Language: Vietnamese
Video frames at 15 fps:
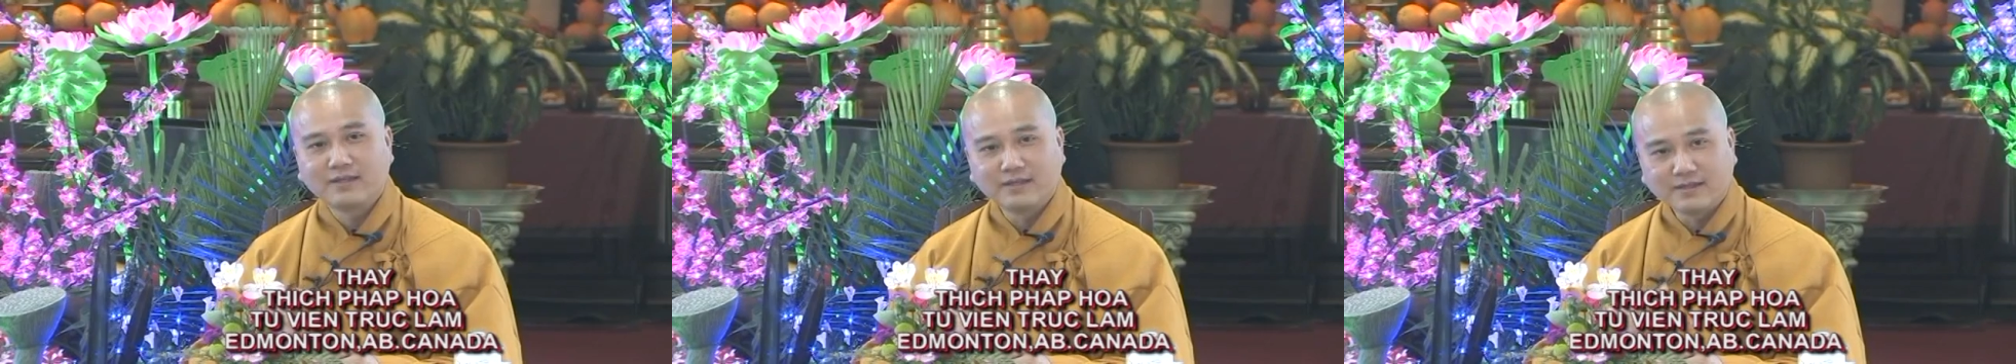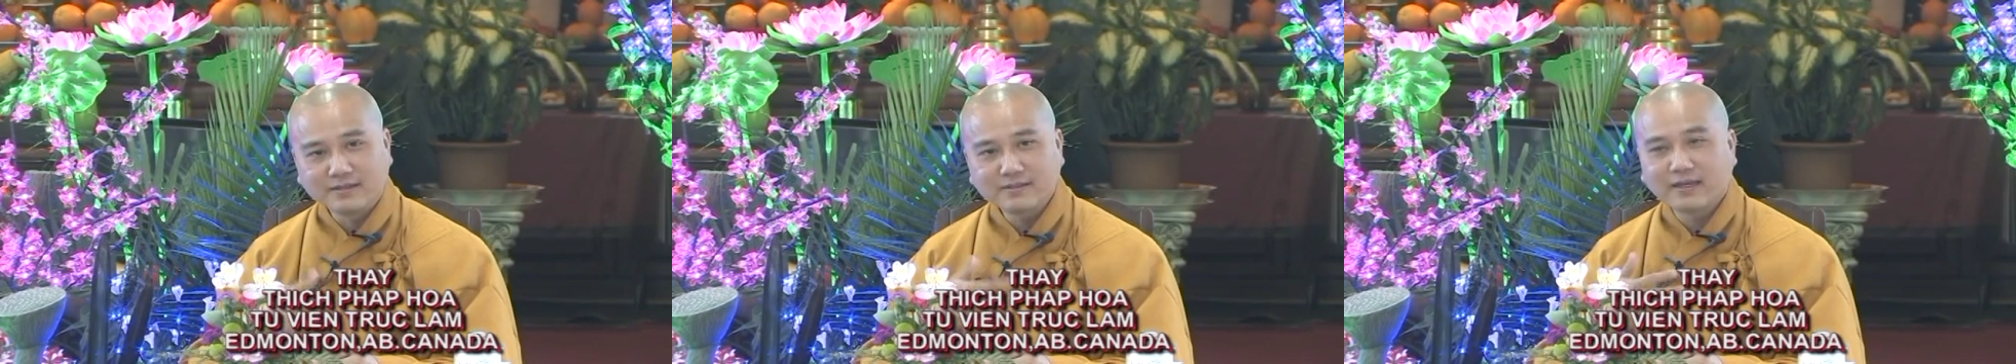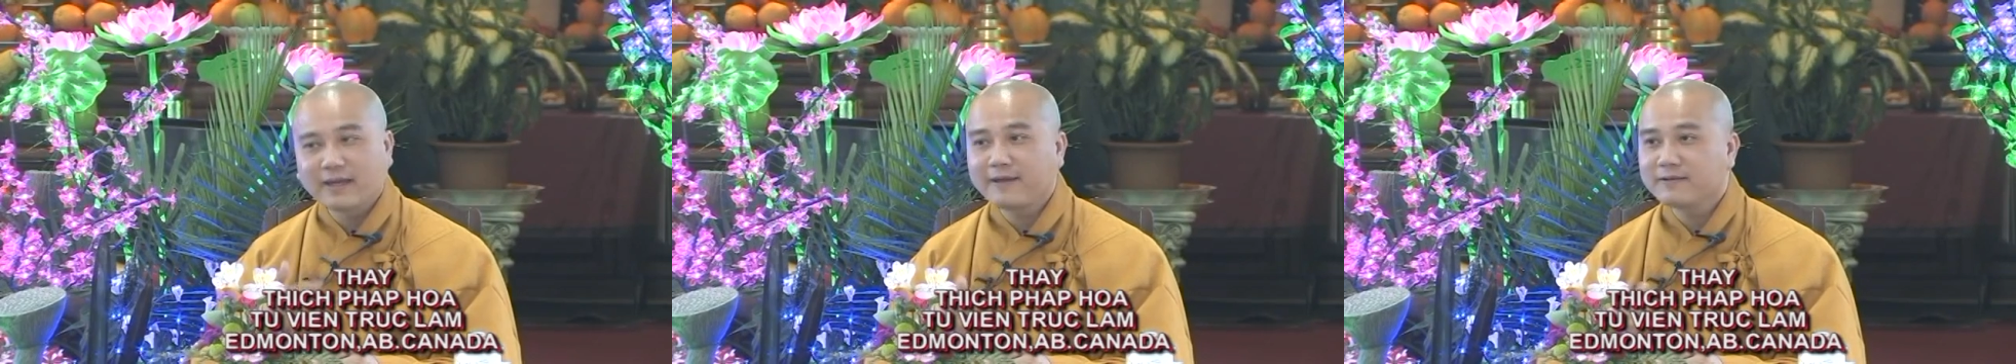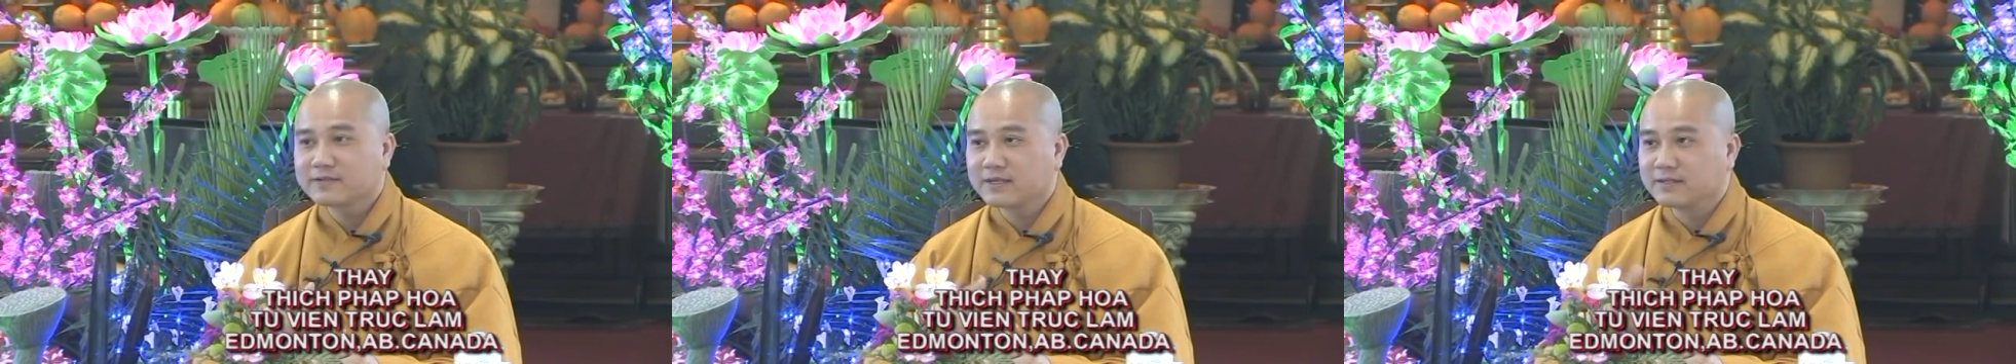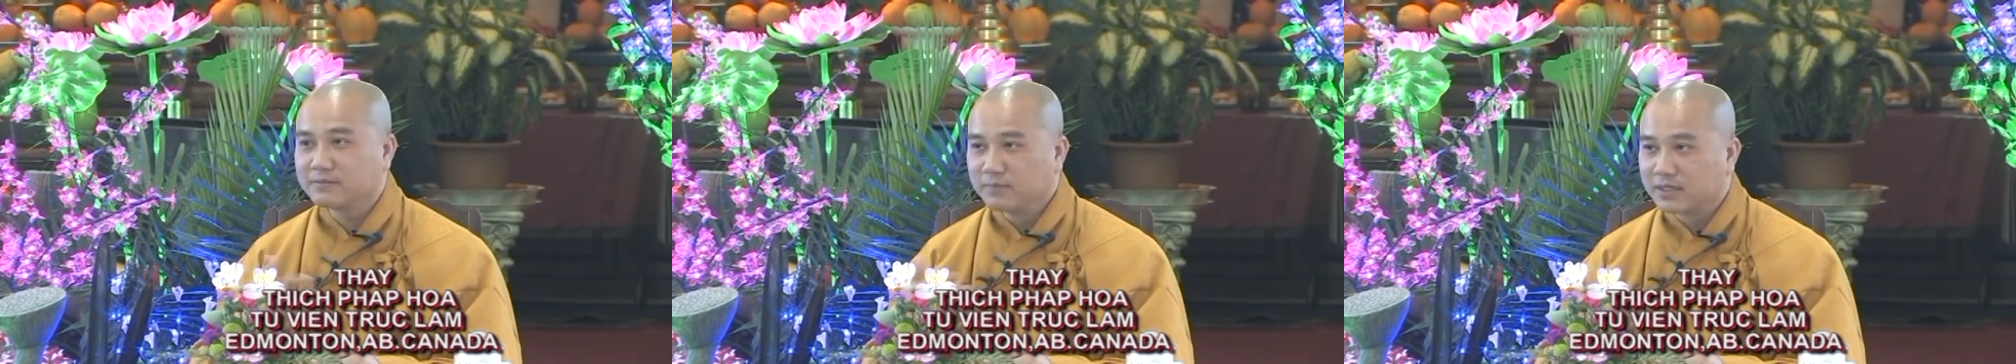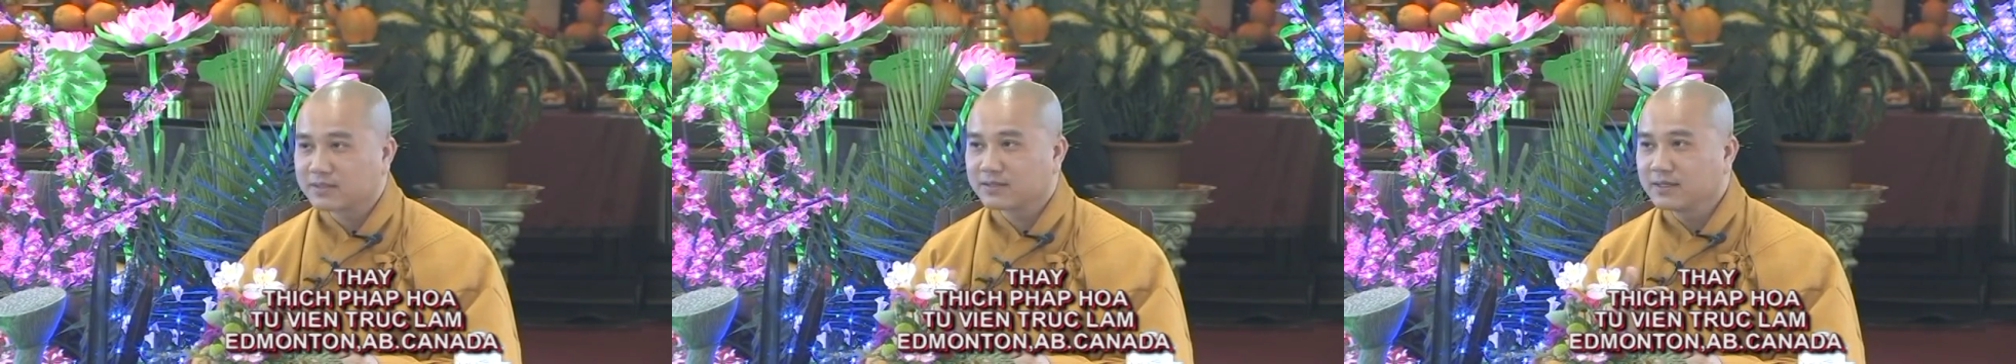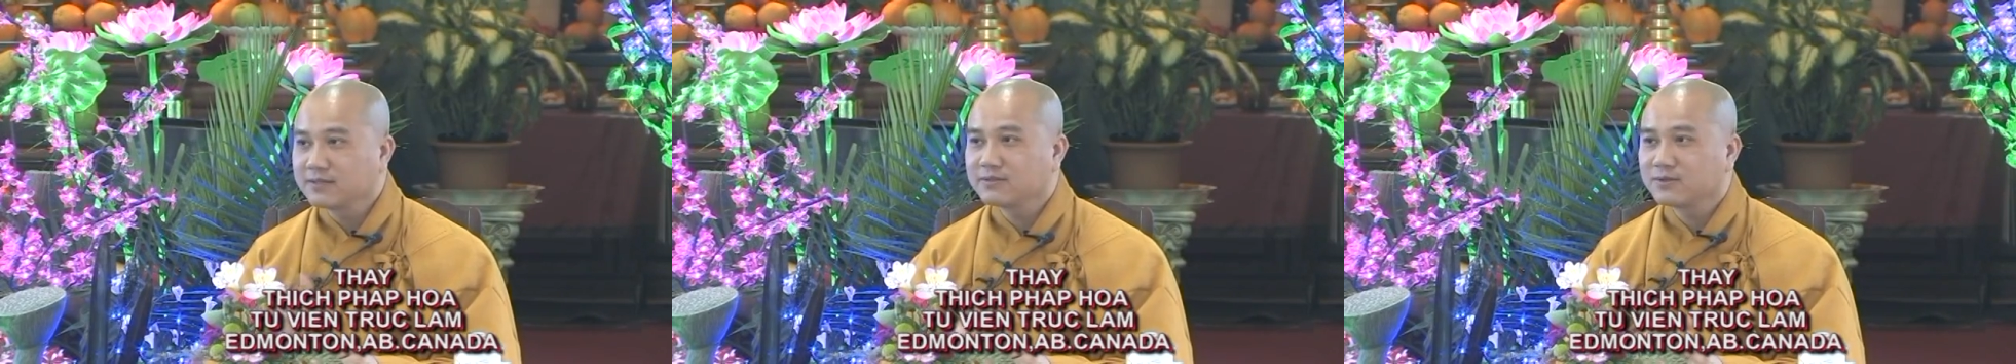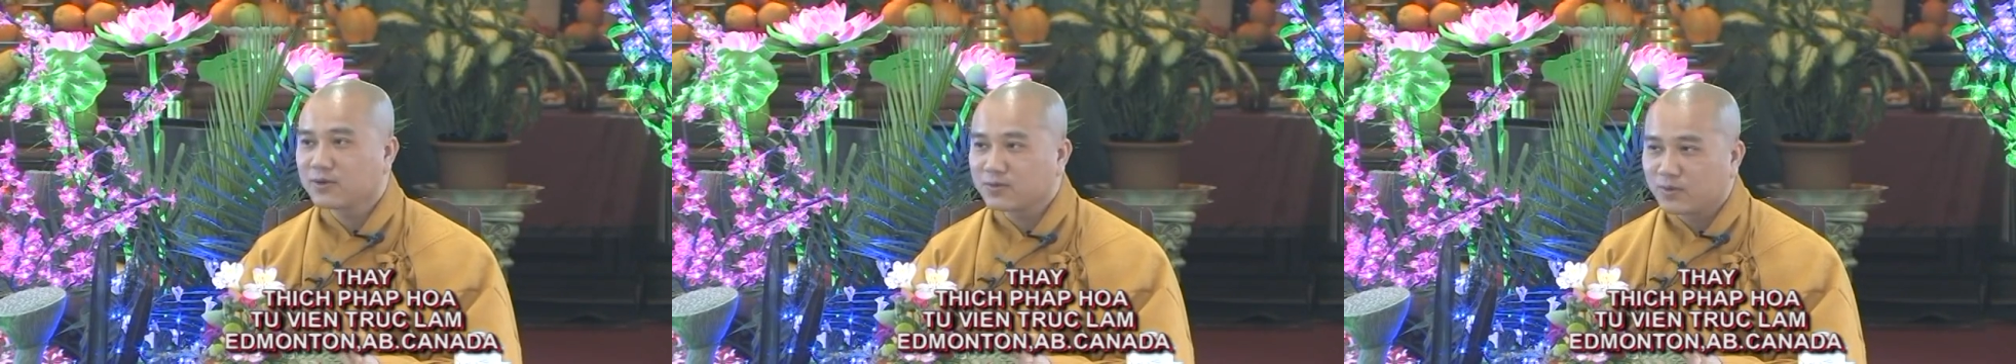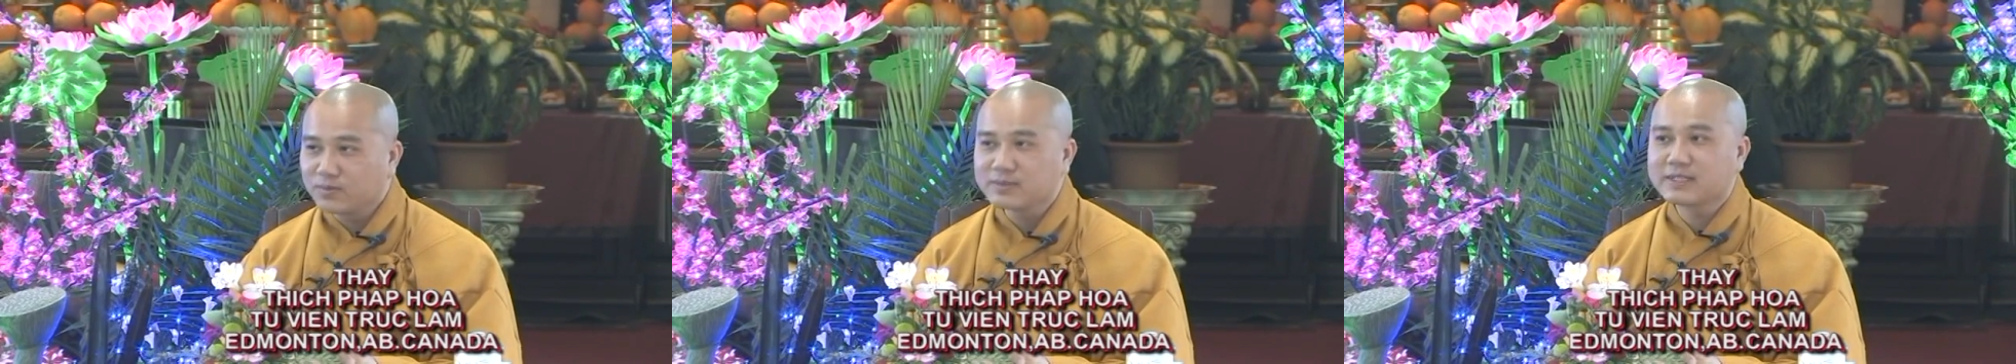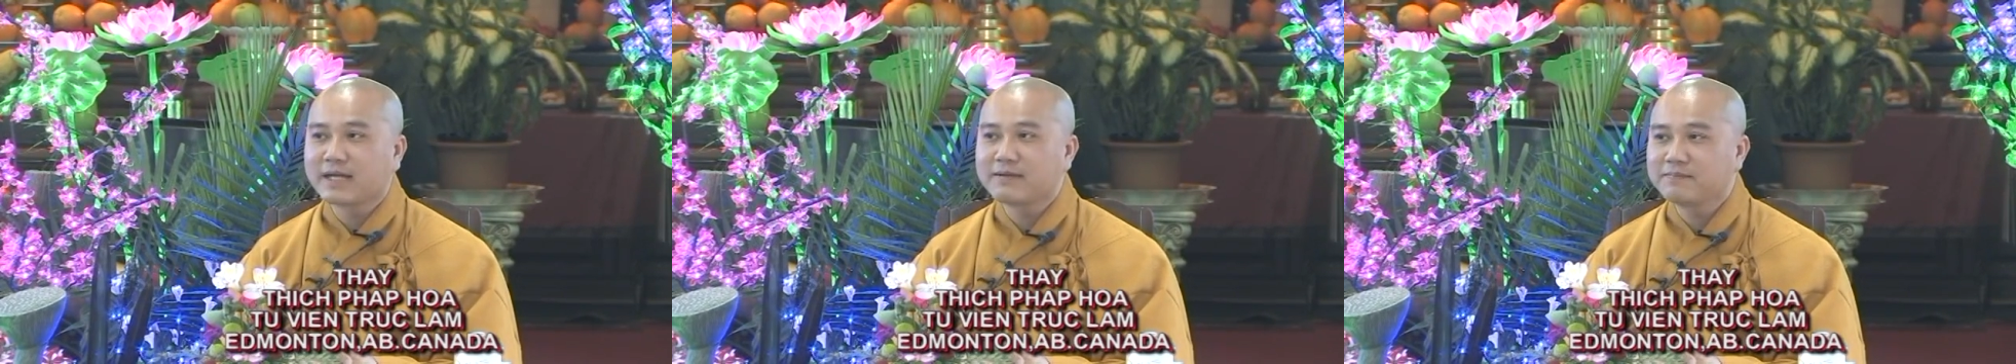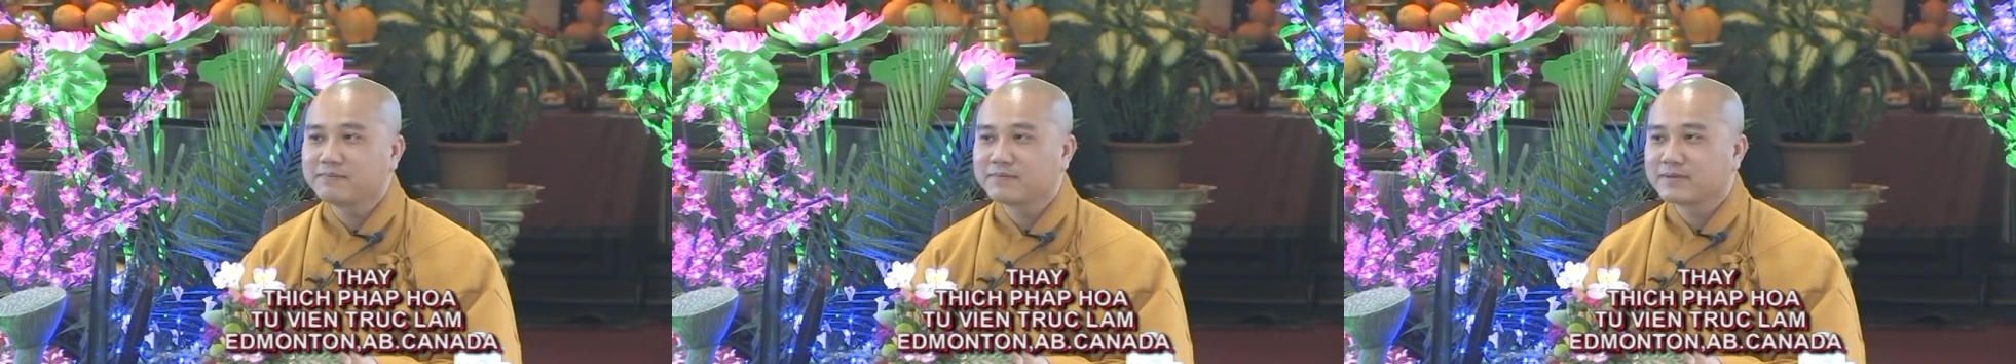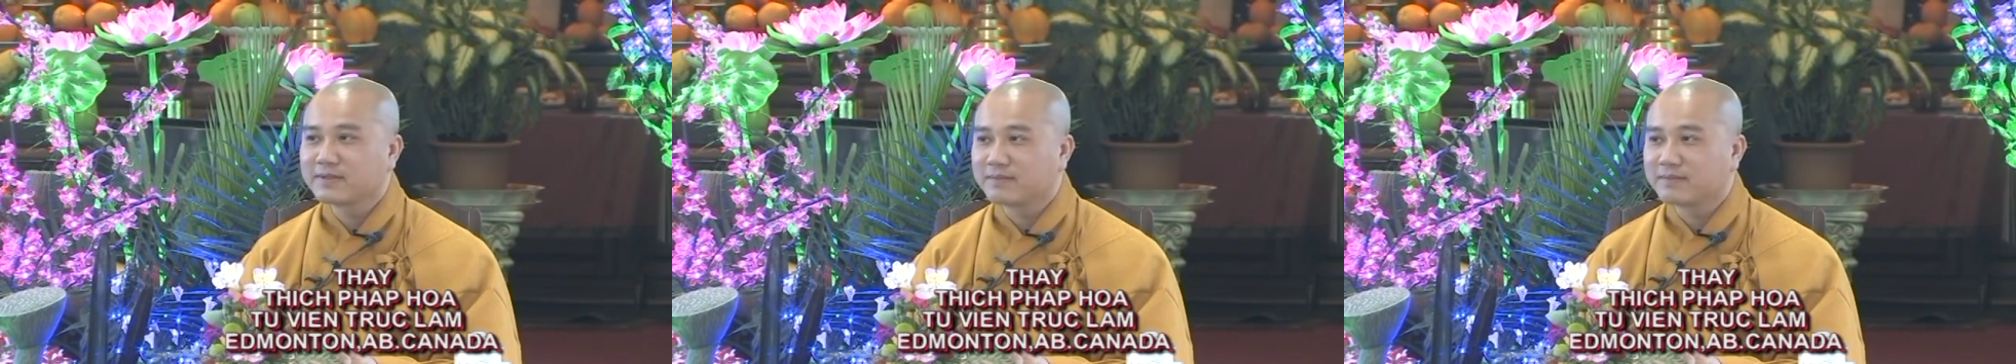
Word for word: những cái sự bực tức nó cũng sanh.